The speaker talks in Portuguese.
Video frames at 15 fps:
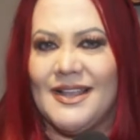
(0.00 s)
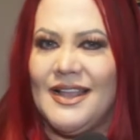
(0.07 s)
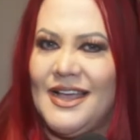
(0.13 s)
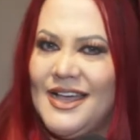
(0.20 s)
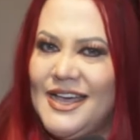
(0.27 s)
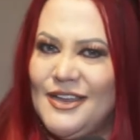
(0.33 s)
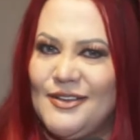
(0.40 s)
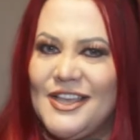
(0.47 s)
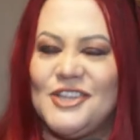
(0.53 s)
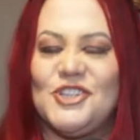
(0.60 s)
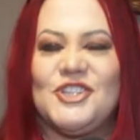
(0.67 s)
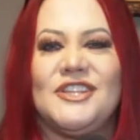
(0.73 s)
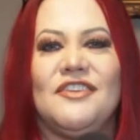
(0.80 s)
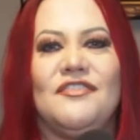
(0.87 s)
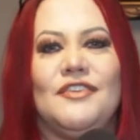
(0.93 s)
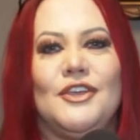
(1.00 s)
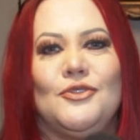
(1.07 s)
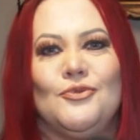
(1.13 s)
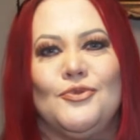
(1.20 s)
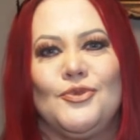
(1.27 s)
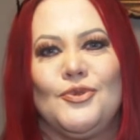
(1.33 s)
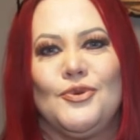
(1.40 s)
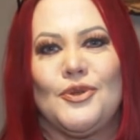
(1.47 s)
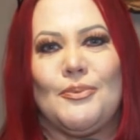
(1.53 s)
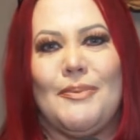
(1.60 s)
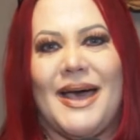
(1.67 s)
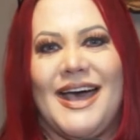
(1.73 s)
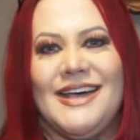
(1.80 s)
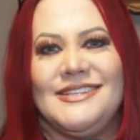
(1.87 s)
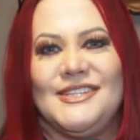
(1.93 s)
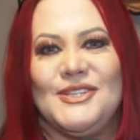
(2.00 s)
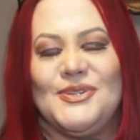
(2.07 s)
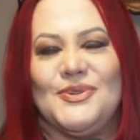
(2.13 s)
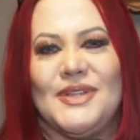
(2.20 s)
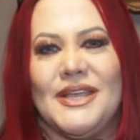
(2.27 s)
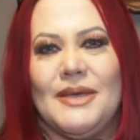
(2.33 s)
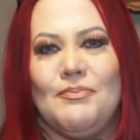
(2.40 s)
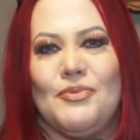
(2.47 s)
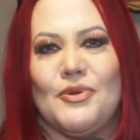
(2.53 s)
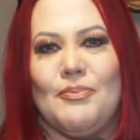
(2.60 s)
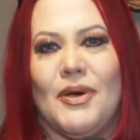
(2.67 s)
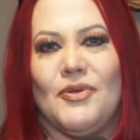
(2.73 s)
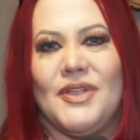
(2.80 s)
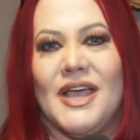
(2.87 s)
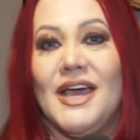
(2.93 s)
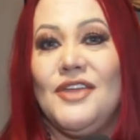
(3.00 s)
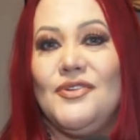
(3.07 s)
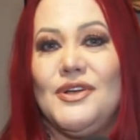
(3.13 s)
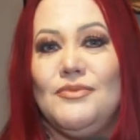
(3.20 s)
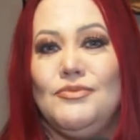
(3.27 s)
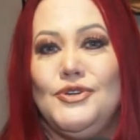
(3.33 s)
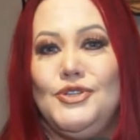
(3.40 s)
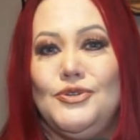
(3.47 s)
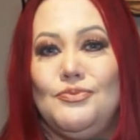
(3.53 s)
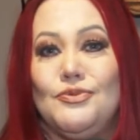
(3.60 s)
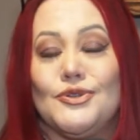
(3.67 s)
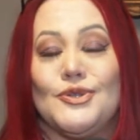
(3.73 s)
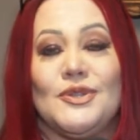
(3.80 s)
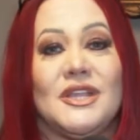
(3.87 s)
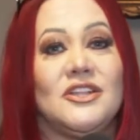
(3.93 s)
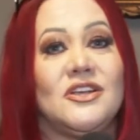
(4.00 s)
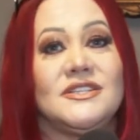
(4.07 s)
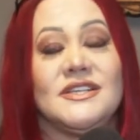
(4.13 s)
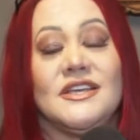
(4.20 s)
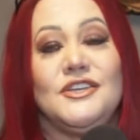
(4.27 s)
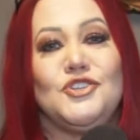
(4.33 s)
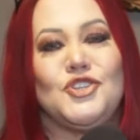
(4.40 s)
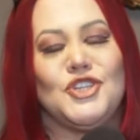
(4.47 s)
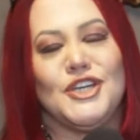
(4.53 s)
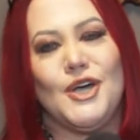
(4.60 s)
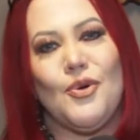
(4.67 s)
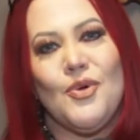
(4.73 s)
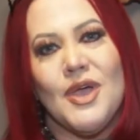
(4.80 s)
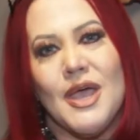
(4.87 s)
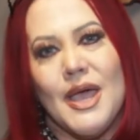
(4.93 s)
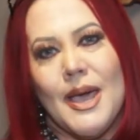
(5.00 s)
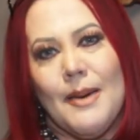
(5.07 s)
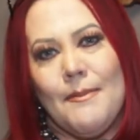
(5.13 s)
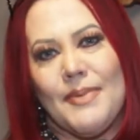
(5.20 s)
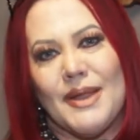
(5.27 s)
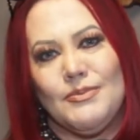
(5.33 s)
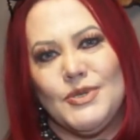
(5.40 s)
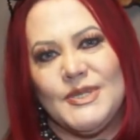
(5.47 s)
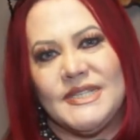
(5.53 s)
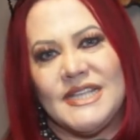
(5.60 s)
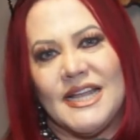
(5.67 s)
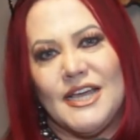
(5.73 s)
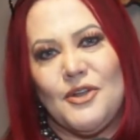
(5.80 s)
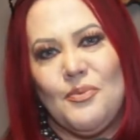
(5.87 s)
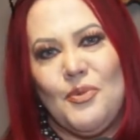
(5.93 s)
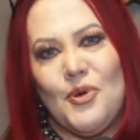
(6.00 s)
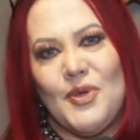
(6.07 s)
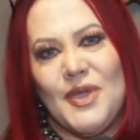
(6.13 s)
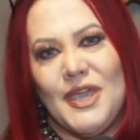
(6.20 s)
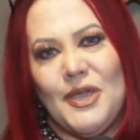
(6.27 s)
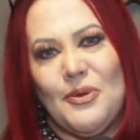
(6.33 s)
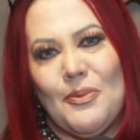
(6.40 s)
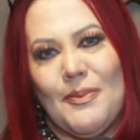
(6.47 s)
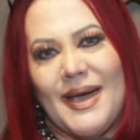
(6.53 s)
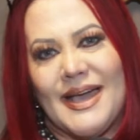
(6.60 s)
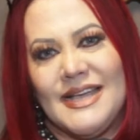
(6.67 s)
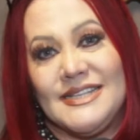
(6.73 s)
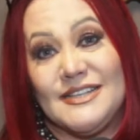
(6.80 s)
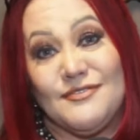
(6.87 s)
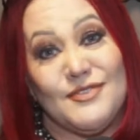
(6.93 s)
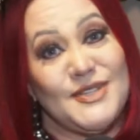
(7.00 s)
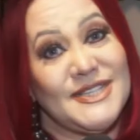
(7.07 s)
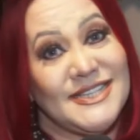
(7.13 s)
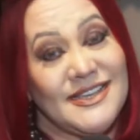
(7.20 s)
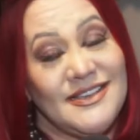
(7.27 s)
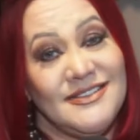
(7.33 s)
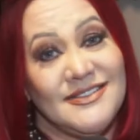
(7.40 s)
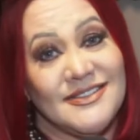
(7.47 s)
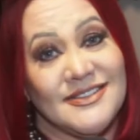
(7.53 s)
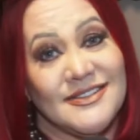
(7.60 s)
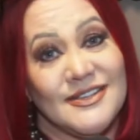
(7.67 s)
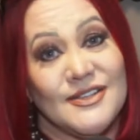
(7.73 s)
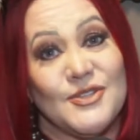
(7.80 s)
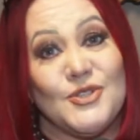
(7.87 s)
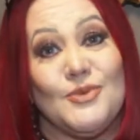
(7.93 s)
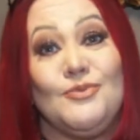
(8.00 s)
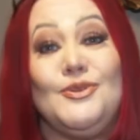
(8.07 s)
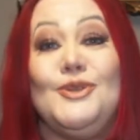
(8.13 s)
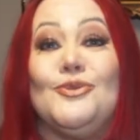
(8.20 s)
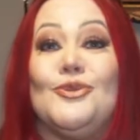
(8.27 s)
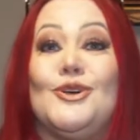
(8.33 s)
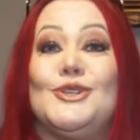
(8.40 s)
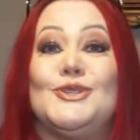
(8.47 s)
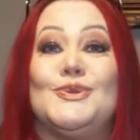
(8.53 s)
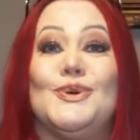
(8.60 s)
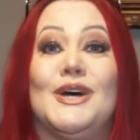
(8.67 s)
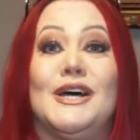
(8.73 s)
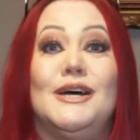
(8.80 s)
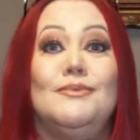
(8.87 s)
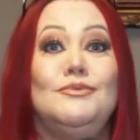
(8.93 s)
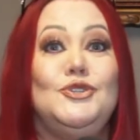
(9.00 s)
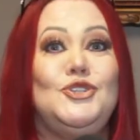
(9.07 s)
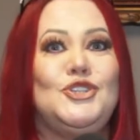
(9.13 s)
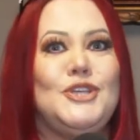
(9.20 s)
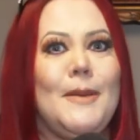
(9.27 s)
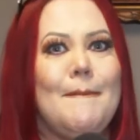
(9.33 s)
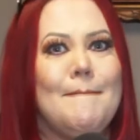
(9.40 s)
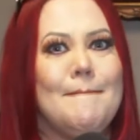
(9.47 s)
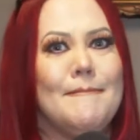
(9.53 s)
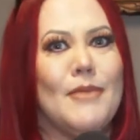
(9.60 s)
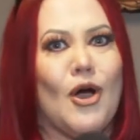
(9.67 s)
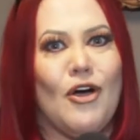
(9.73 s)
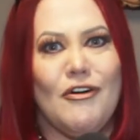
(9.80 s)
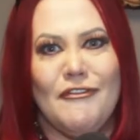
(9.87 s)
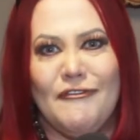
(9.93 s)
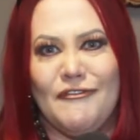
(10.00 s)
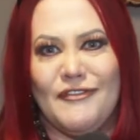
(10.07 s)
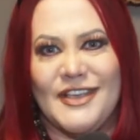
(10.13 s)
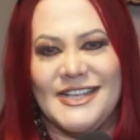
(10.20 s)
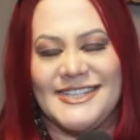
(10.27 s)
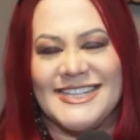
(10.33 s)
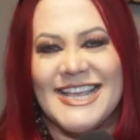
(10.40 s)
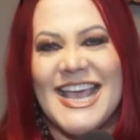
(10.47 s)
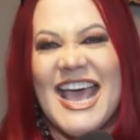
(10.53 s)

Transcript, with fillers: Claro que a gente tem feito um tour básico, né, por Balneário Camboriú, por toda a nossa região, para mostrar um pouquinho mais a vocês sobre o nosso ramo de imóveis.